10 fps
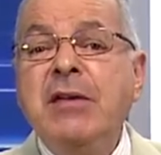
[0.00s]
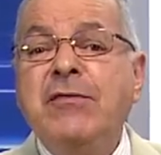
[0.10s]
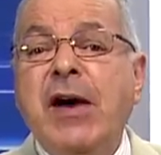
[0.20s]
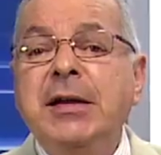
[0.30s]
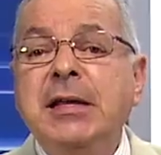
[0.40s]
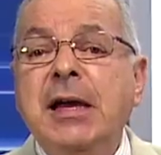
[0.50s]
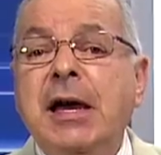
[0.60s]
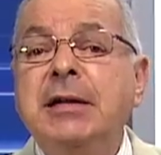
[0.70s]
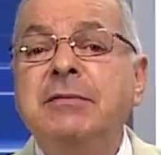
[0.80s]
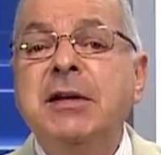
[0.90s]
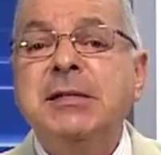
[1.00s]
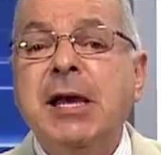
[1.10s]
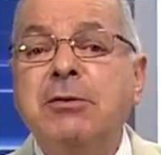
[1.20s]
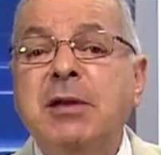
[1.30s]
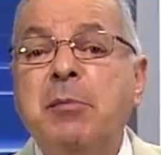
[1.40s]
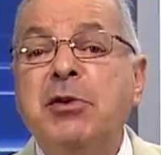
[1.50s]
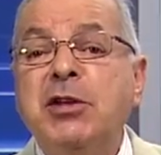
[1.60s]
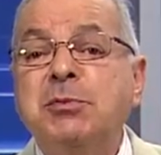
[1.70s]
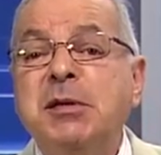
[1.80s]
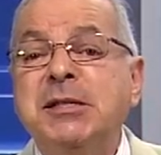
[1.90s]
e faria aniversário na
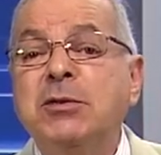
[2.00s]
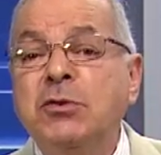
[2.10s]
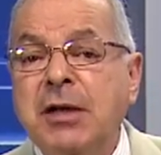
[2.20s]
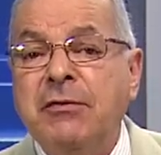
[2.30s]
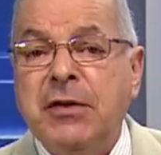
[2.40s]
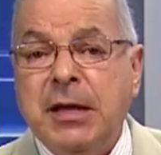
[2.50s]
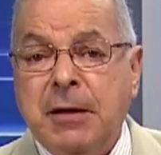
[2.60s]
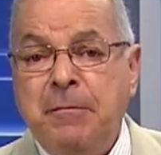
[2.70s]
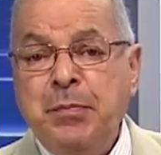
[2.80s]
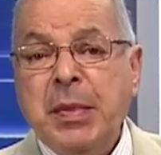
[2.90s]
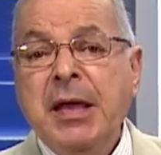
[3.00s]
próxima segunda-feira.